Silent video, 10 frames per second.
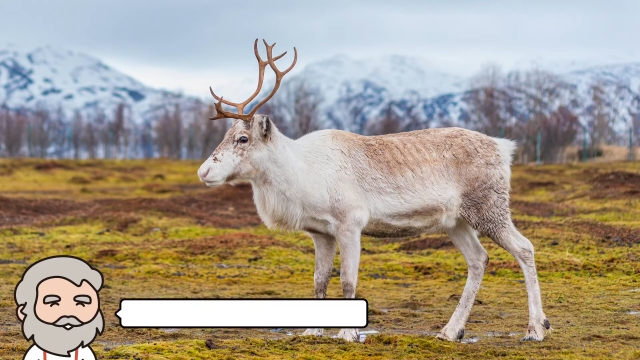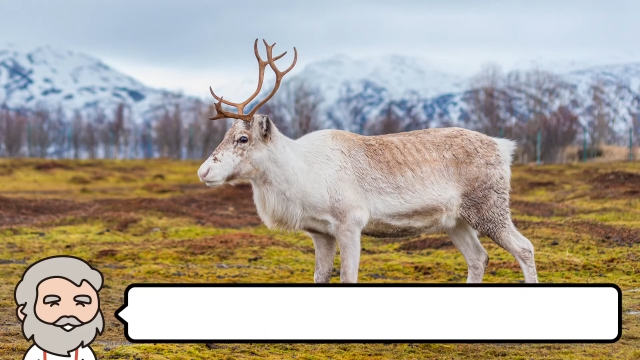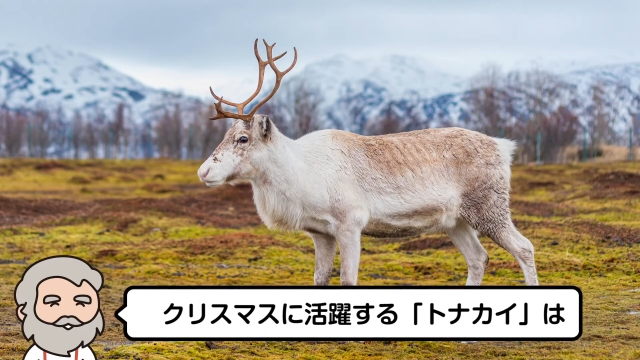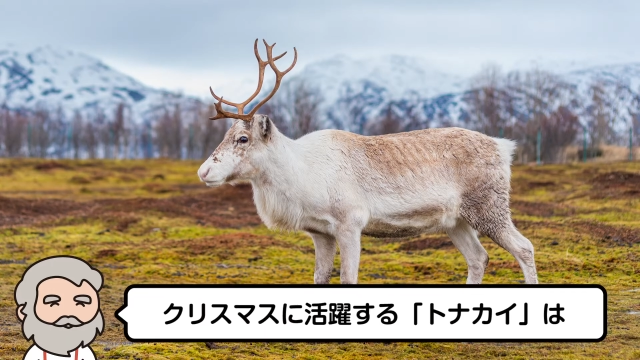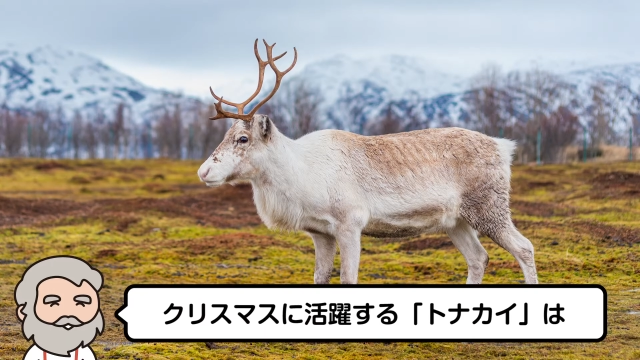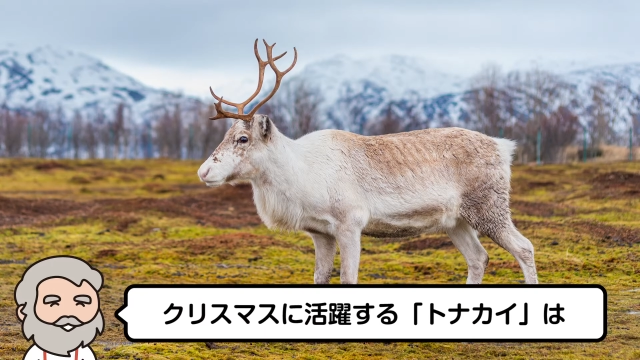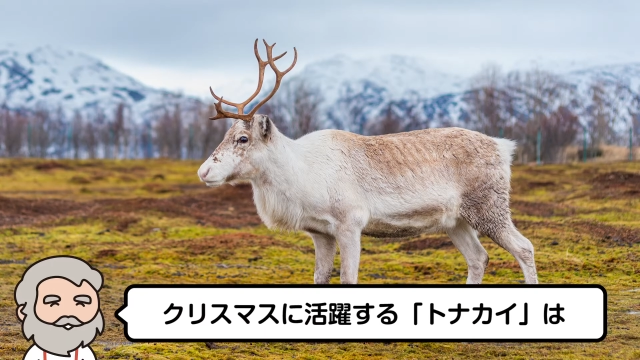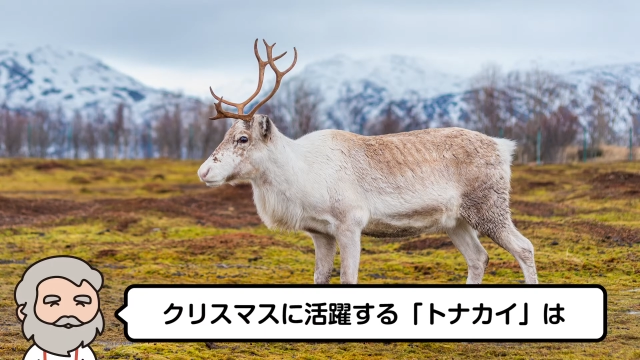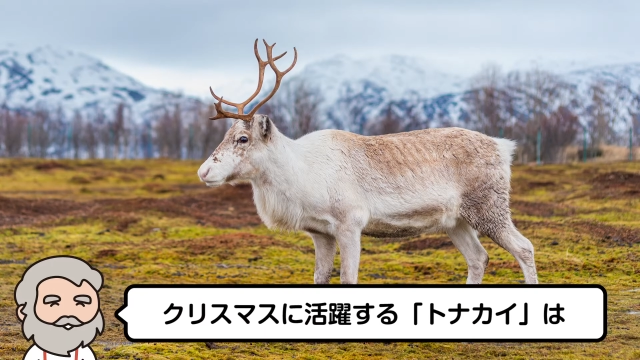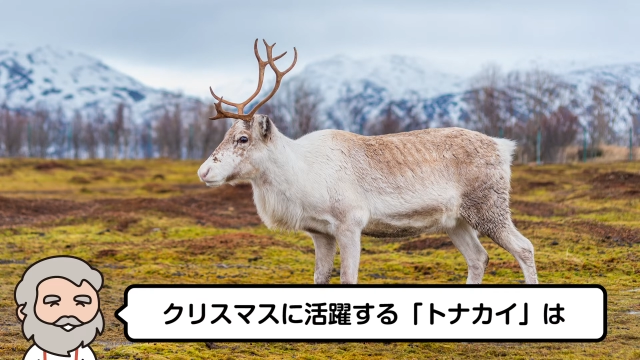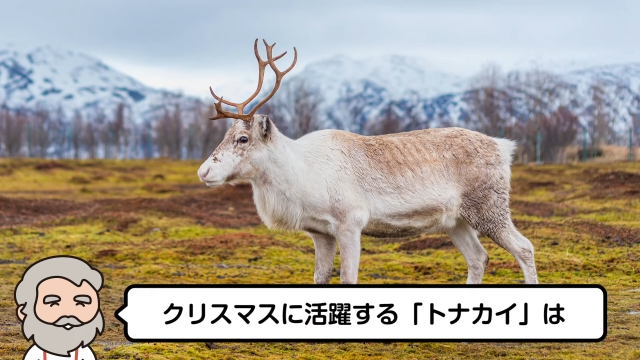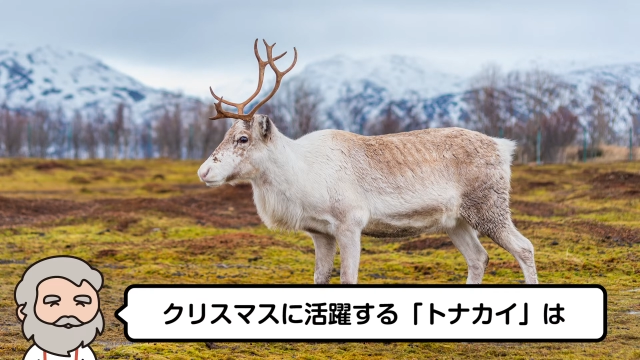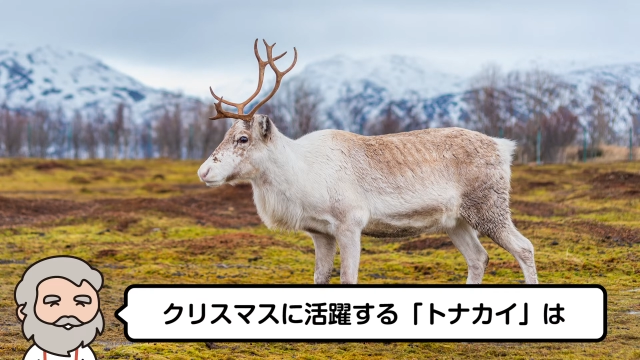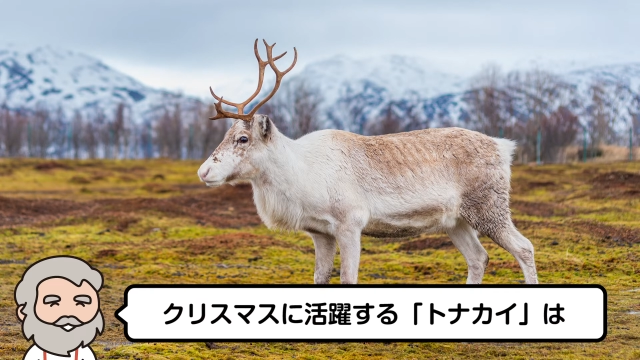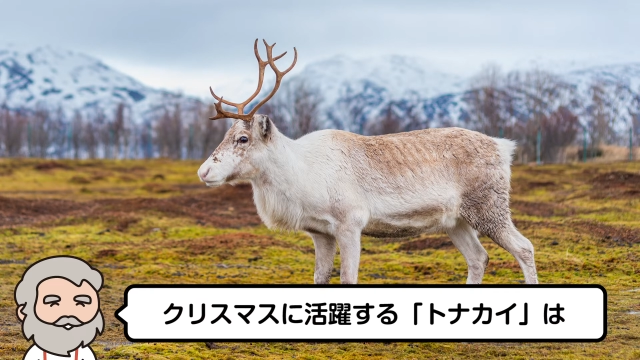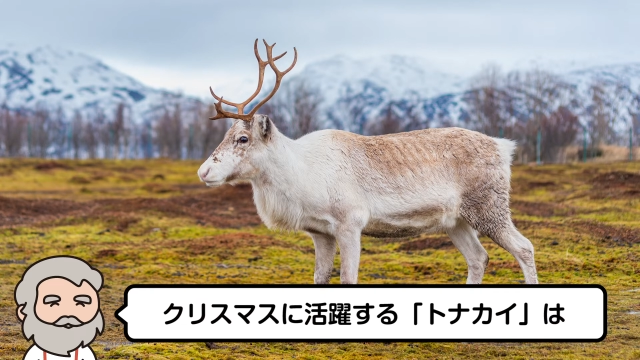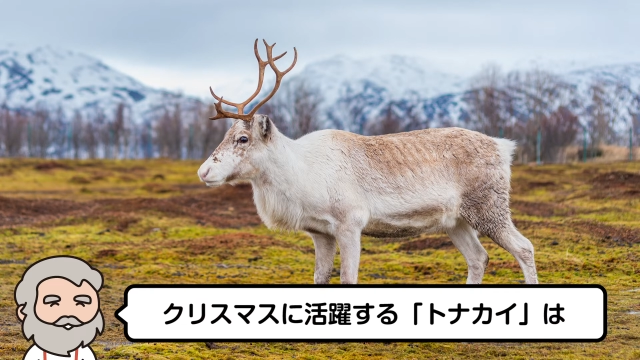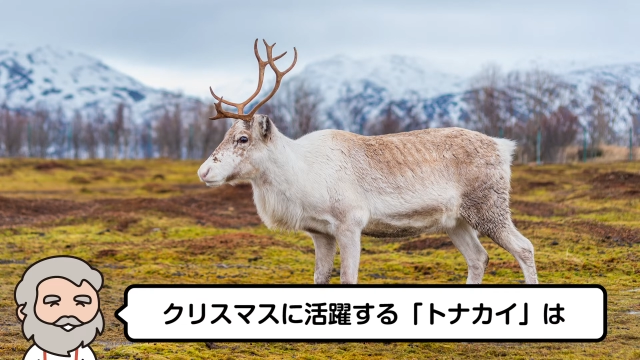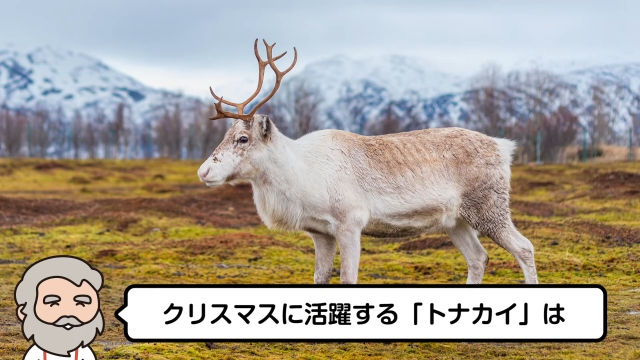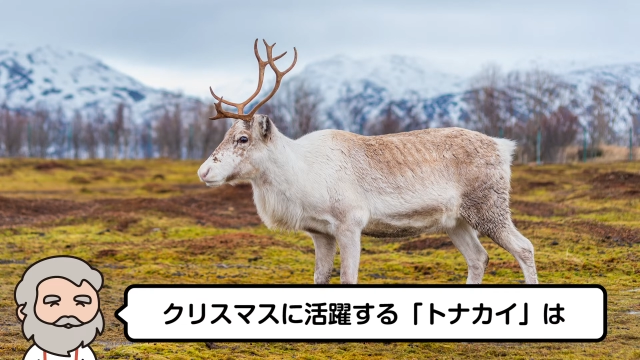クリスマスに活躍
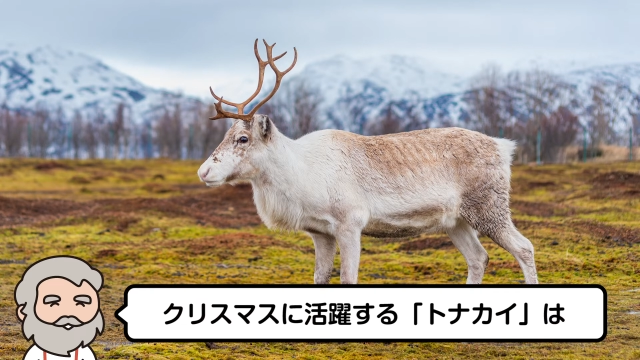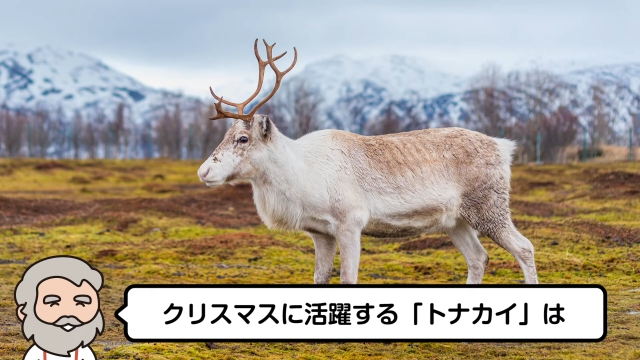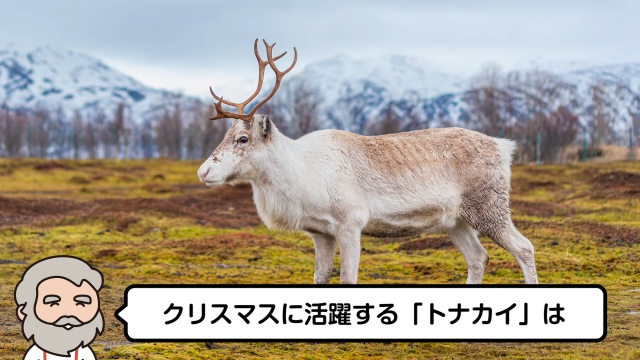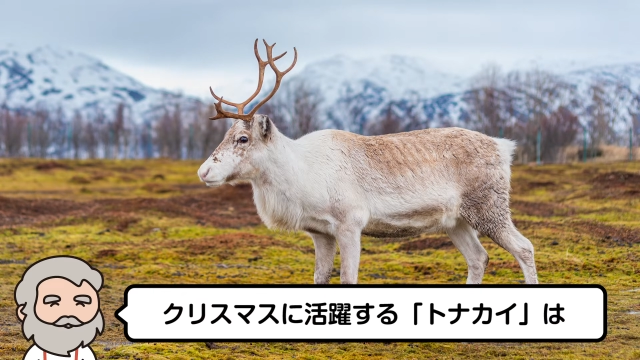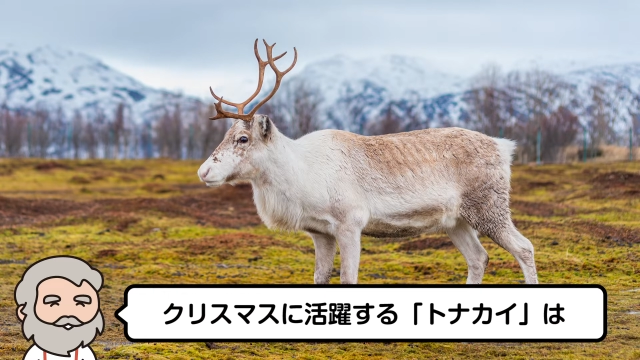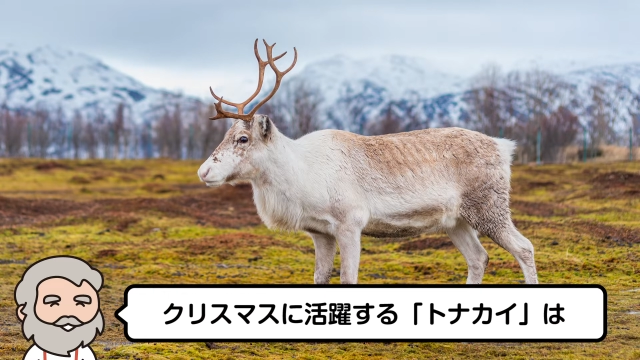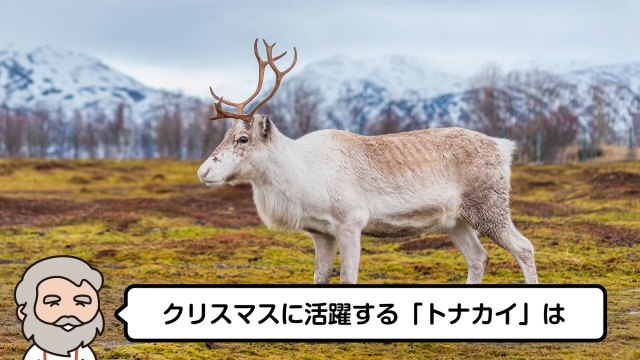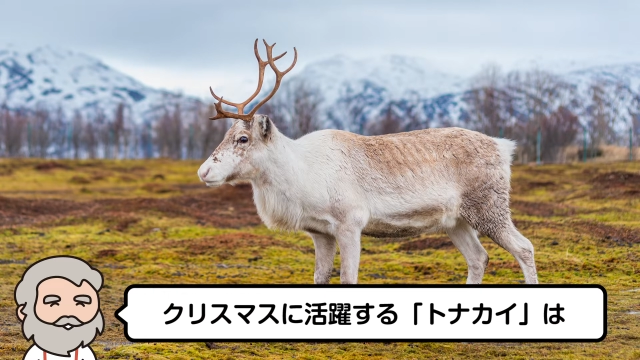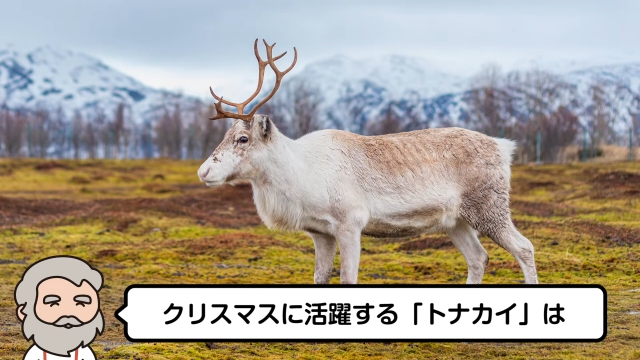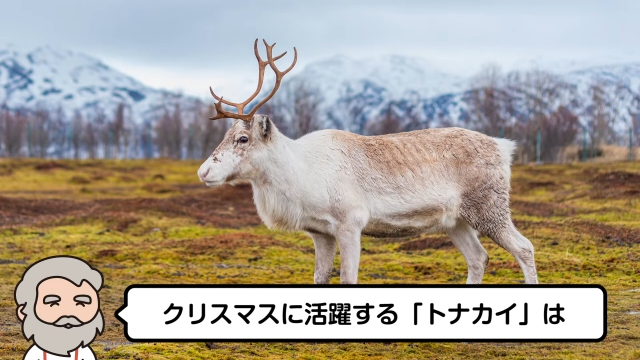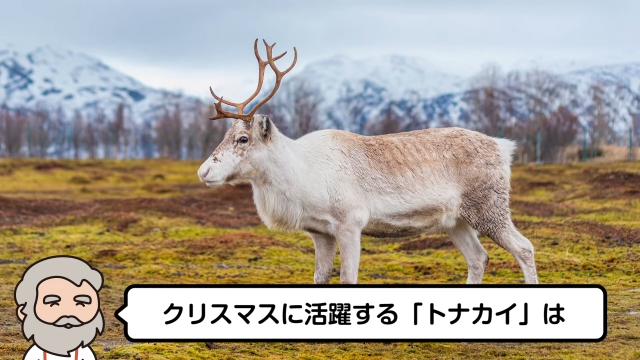するトナカイは